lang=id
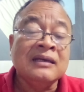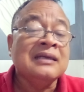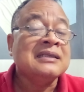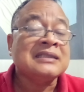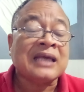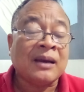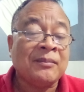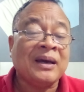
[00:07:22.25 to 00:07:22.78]

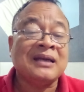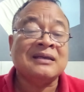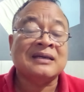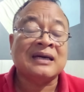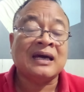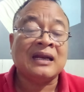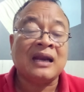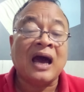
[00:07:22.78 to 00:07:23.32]
sama
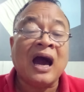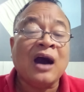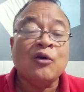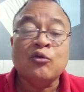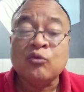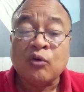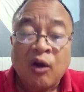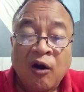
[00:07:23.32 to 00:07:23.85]
dengan
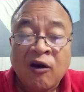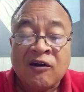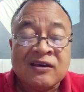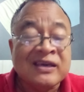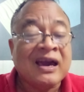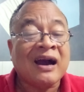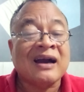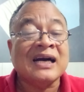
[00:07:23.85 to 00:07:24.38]
Allah
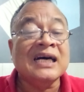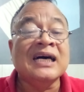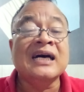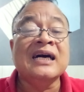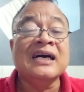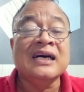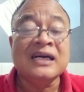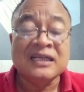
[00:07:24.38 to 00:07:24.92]
yang
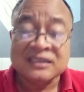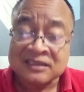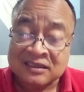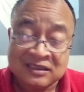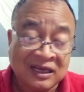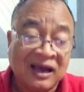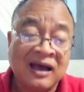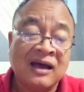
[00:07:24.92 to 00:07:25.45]

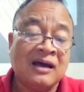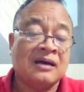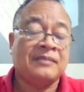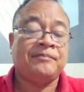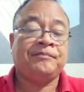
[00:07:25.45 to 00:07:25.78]
Esa